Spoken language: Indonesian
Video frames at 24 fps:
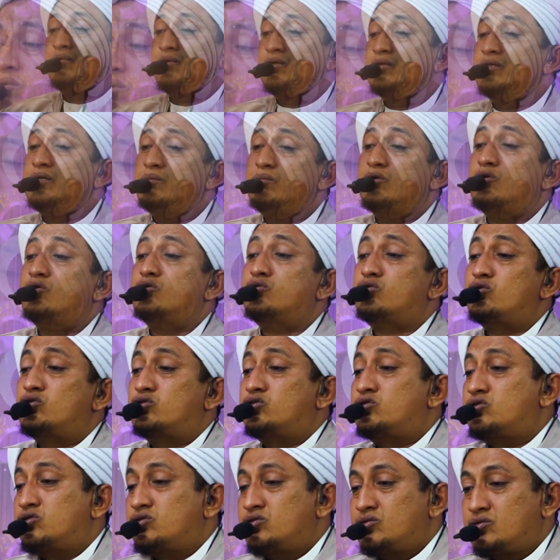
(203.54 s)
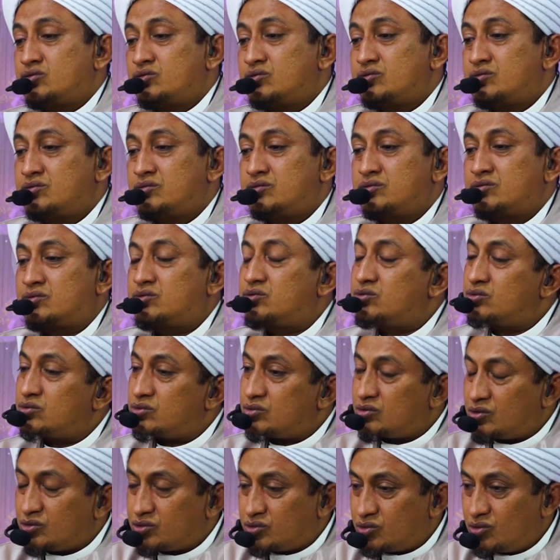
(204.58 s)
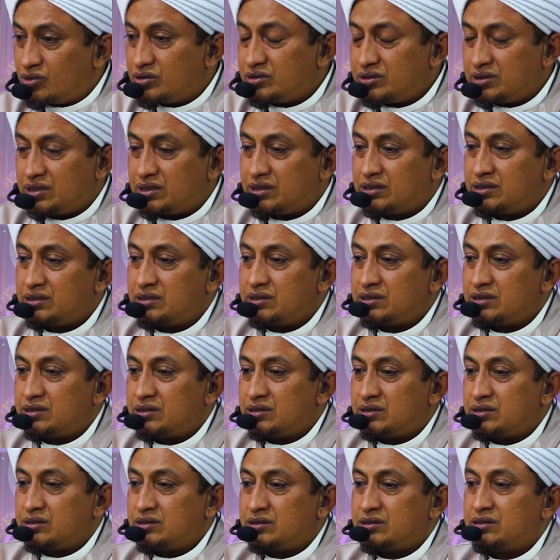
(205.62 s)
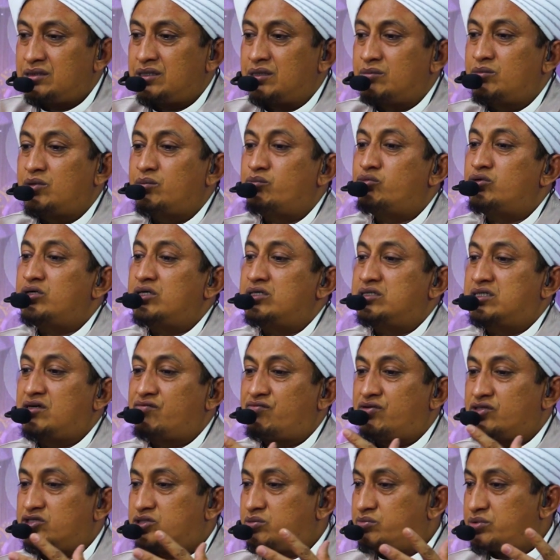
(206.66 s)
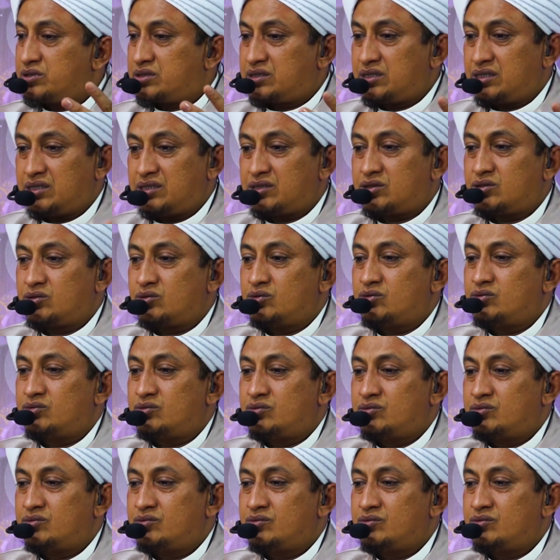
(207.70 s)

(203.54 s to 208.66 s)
Allah mengutus rasulnya yang mempunyai sifat seperti itu